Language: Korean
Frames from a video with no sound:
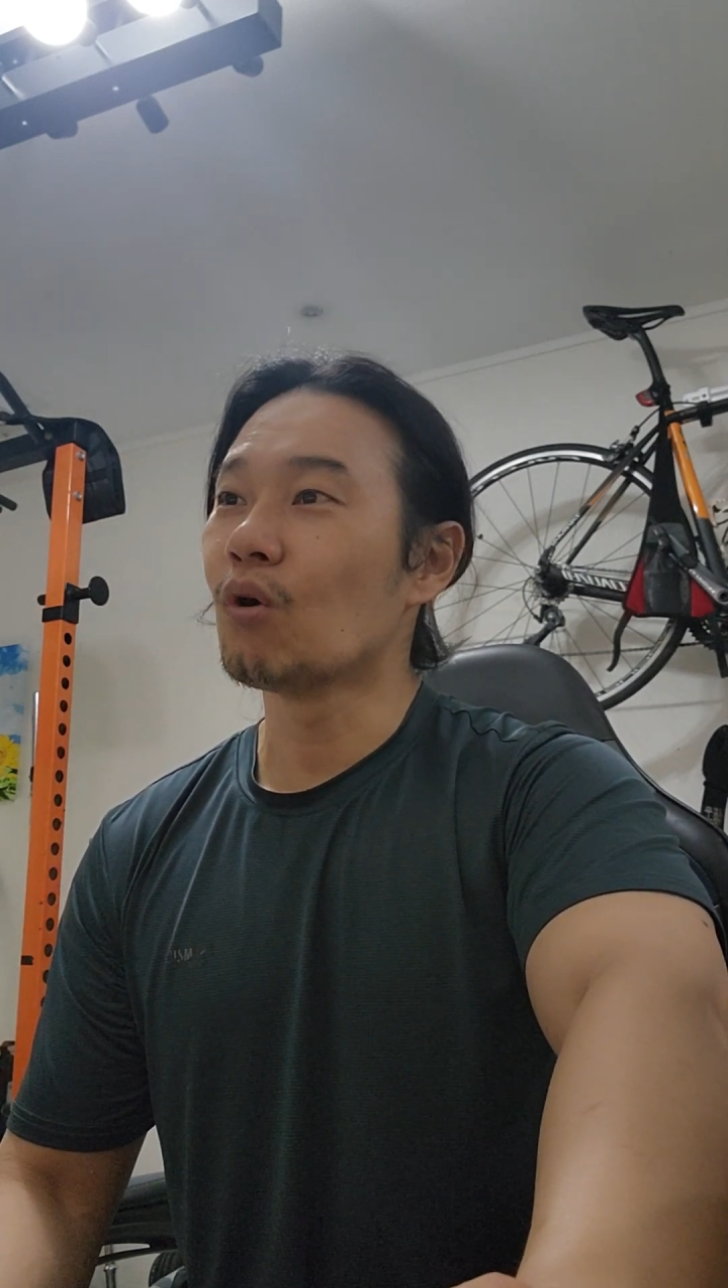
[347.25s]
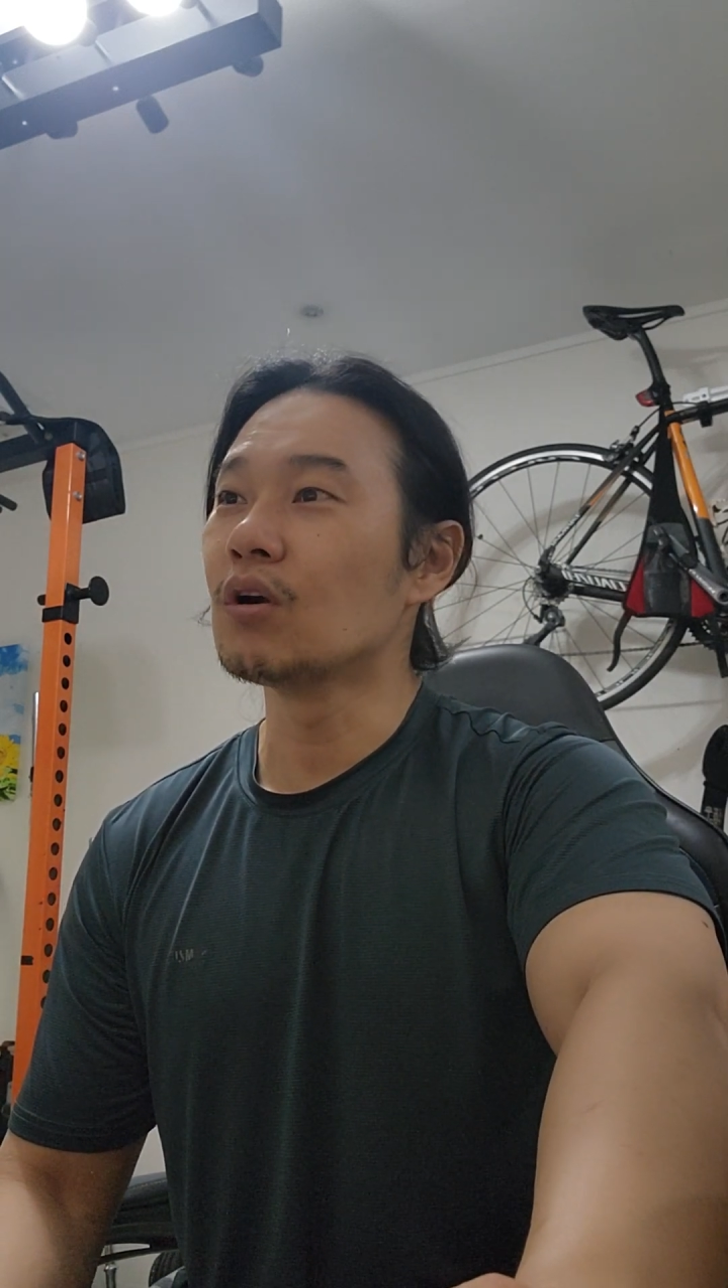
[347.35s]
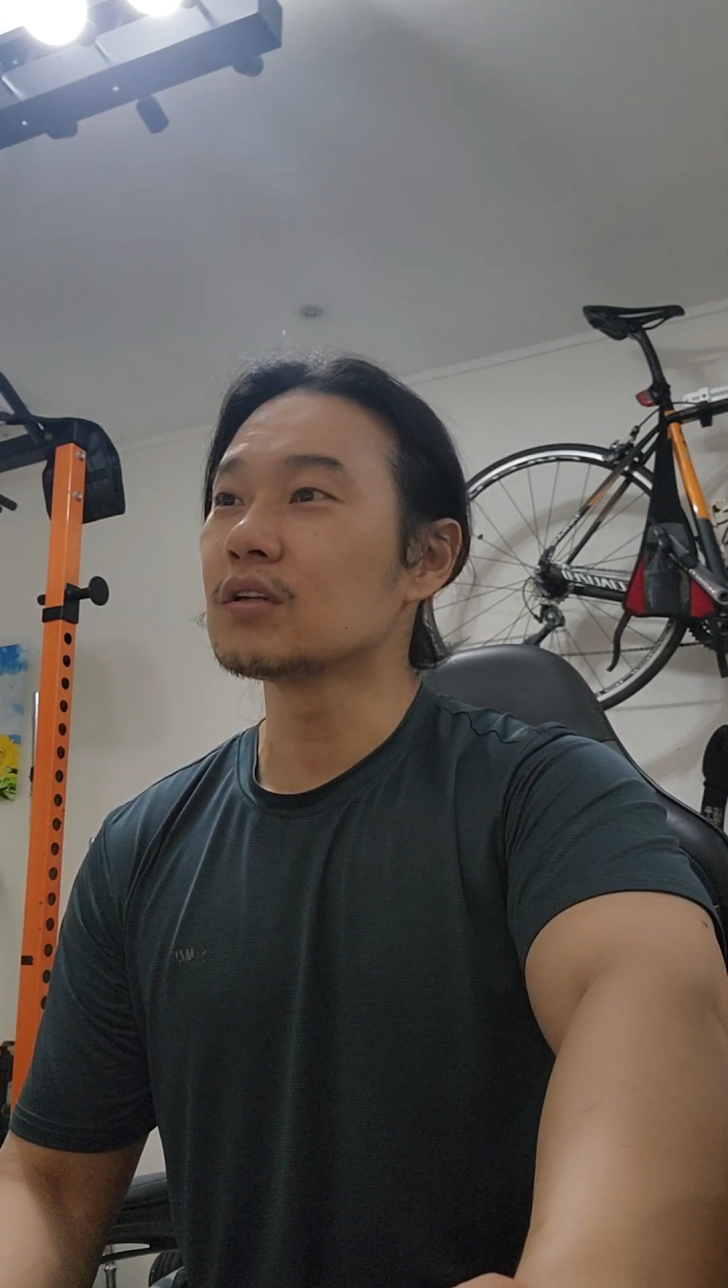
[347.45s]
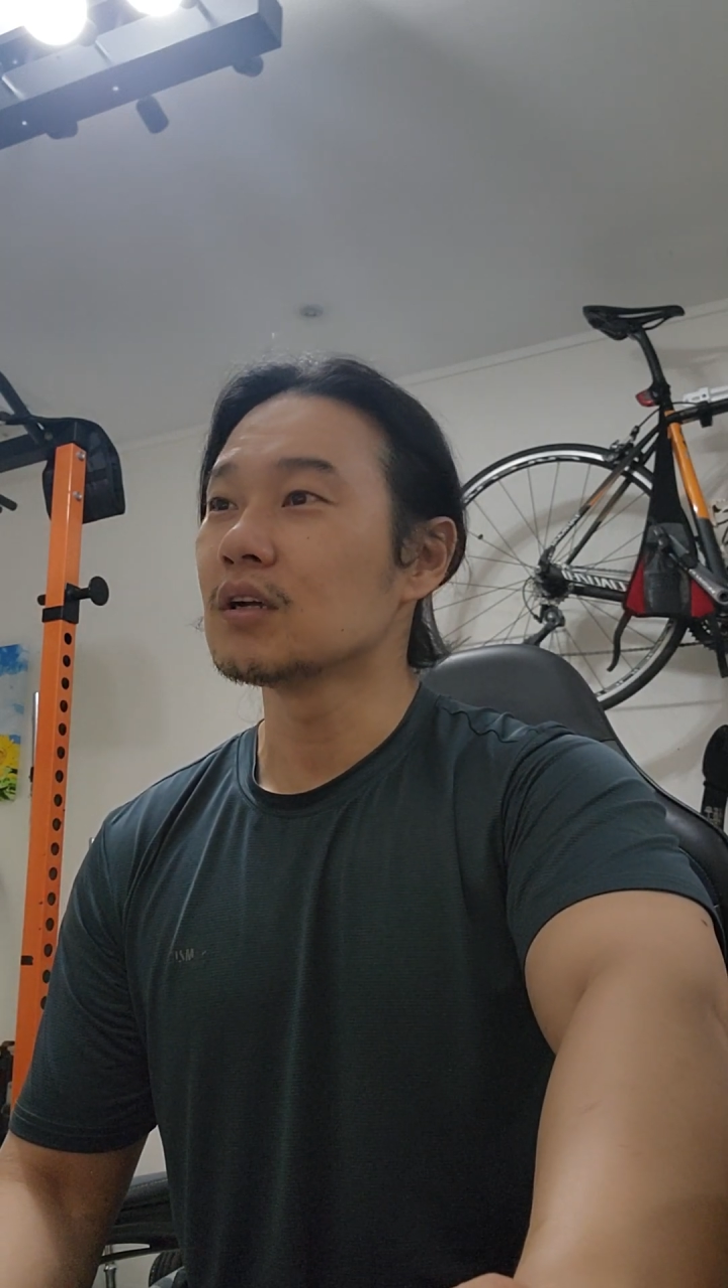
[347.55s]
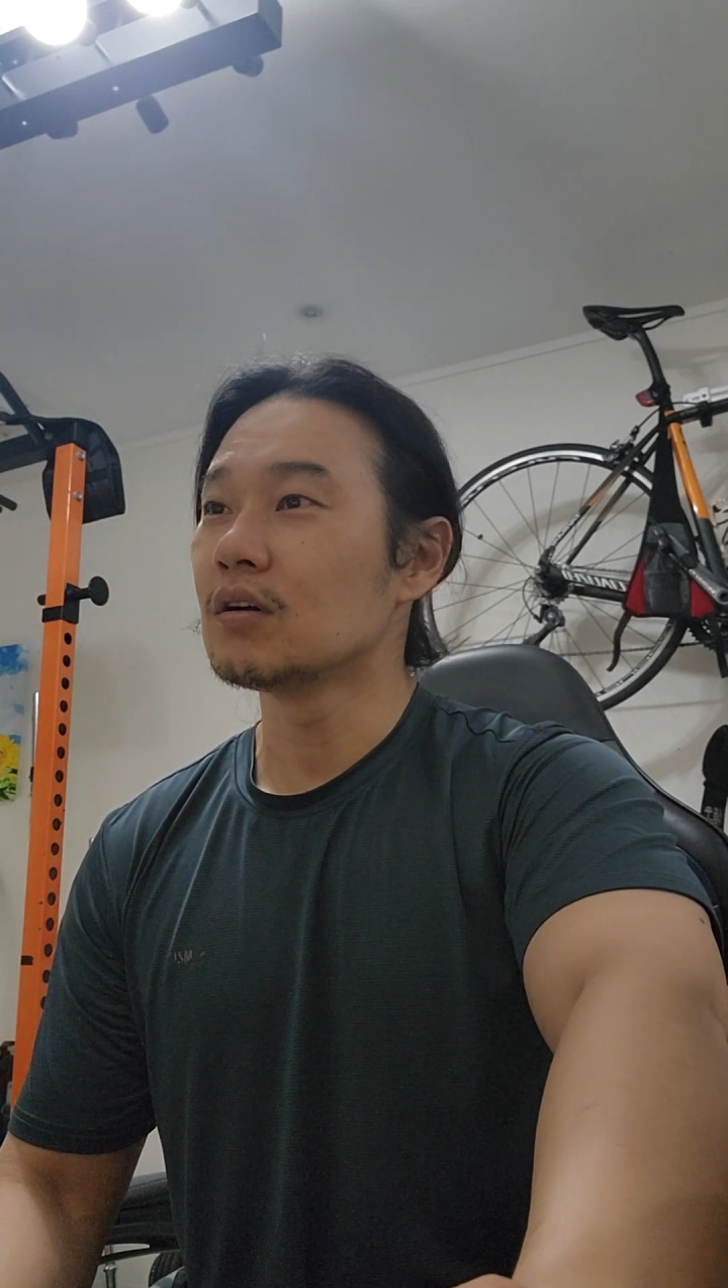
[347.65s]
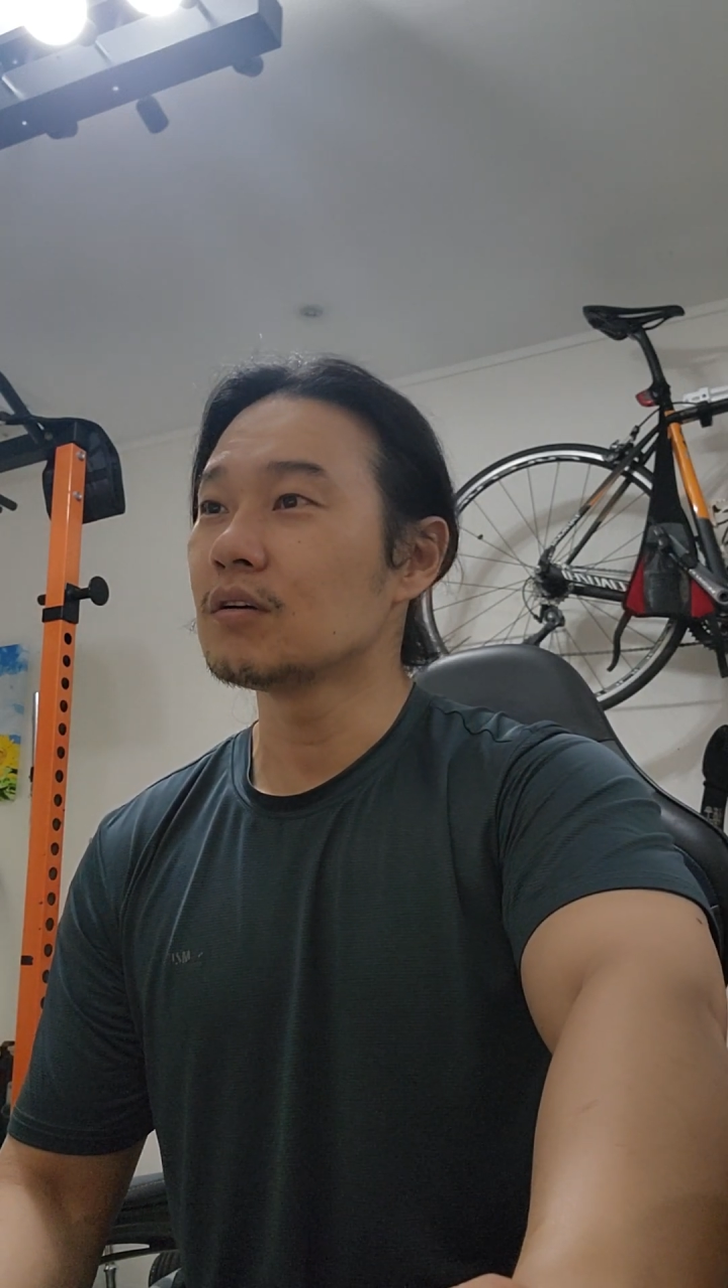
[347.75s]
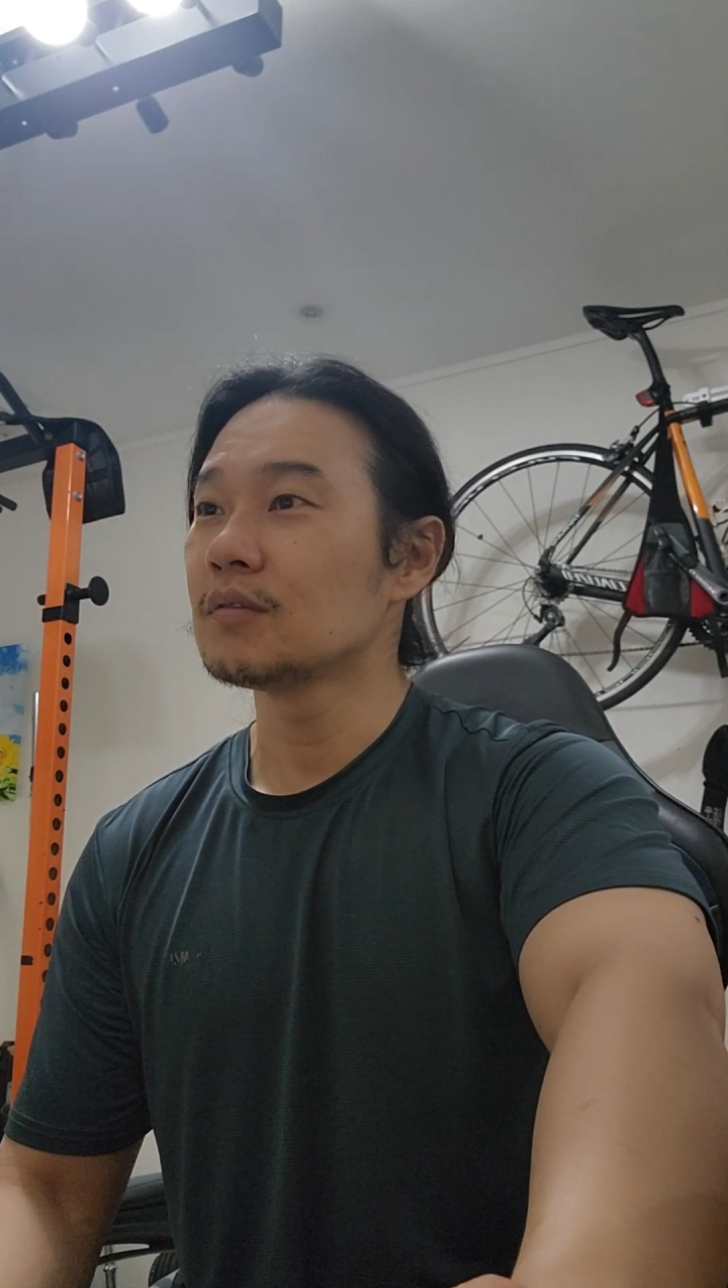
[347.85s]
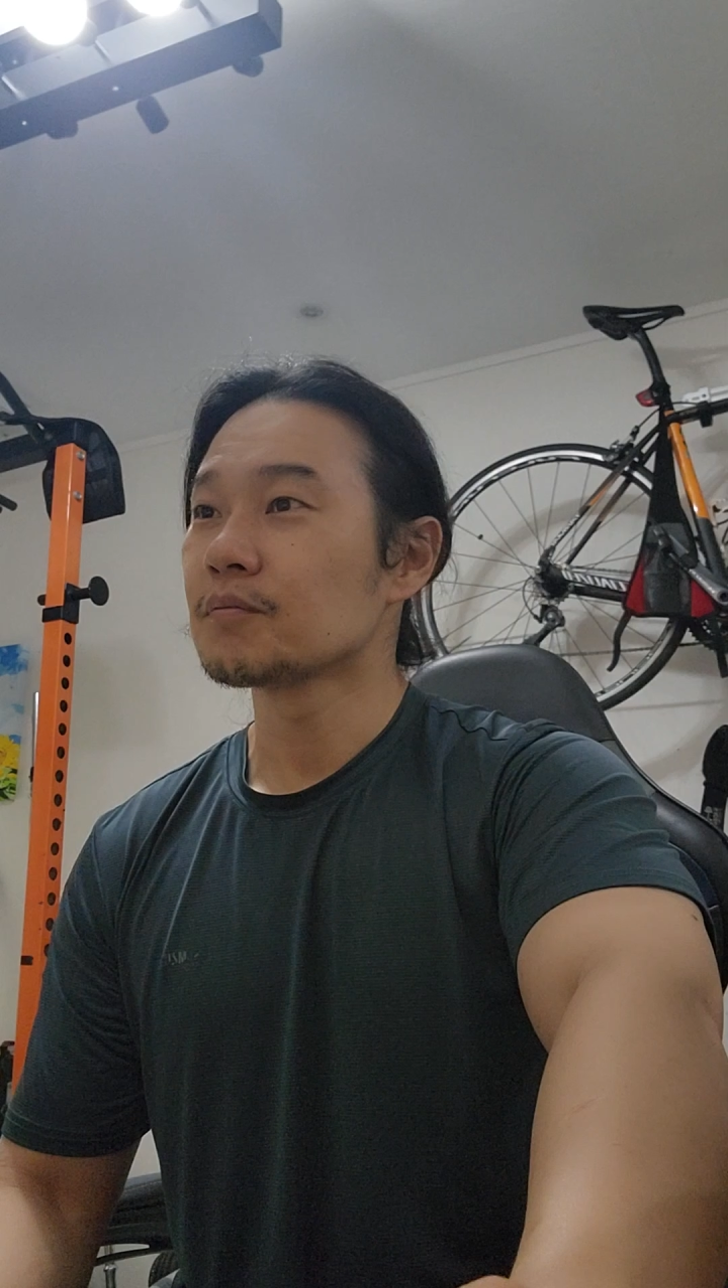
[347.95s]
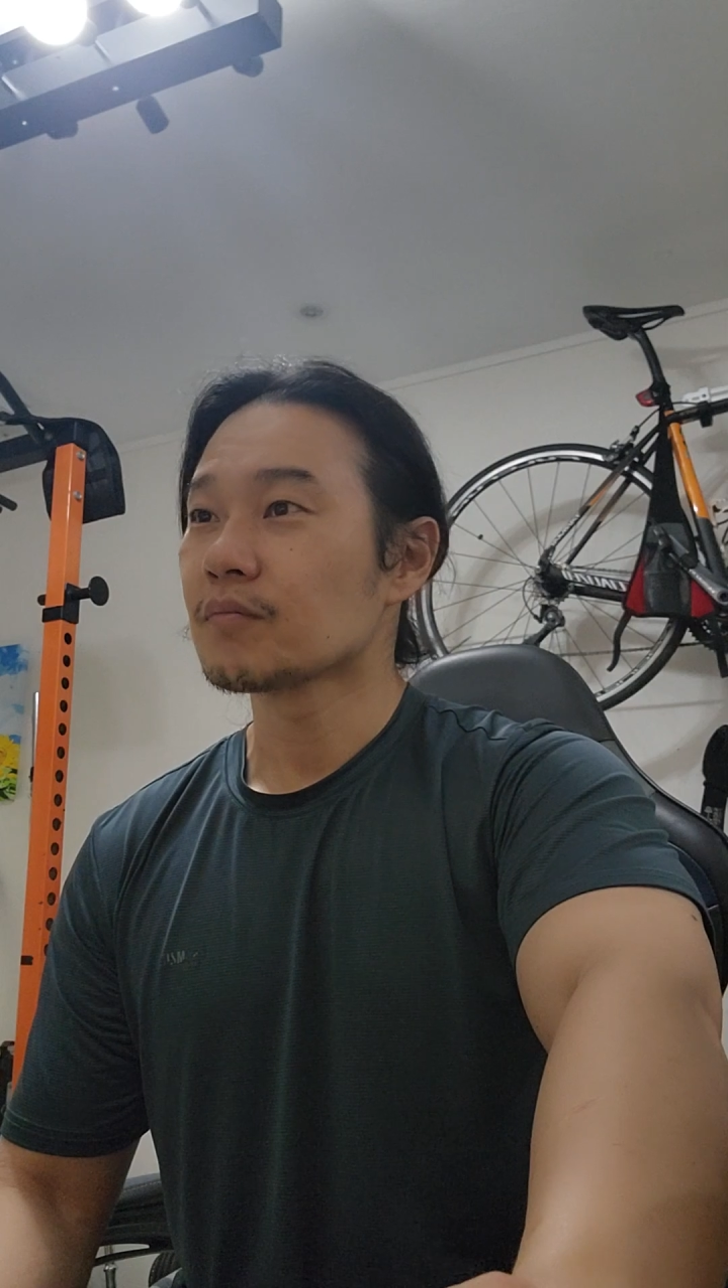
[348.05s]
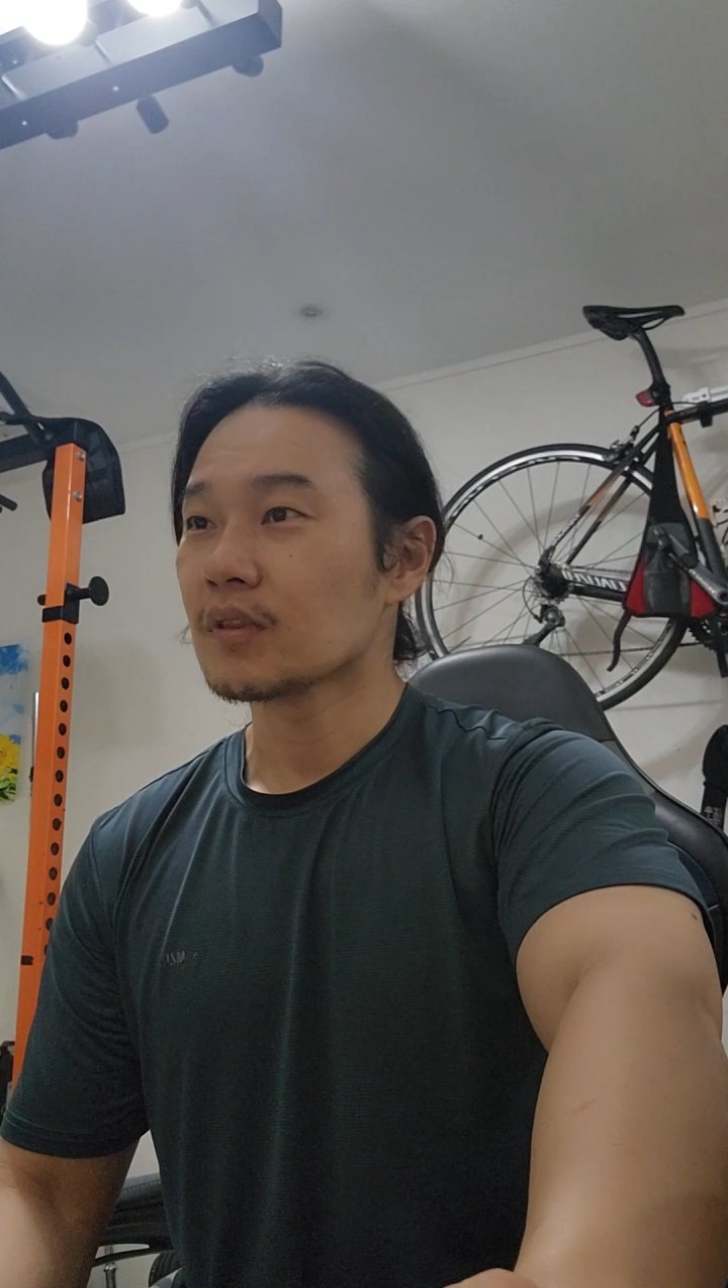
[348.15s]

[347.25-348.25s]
월 어?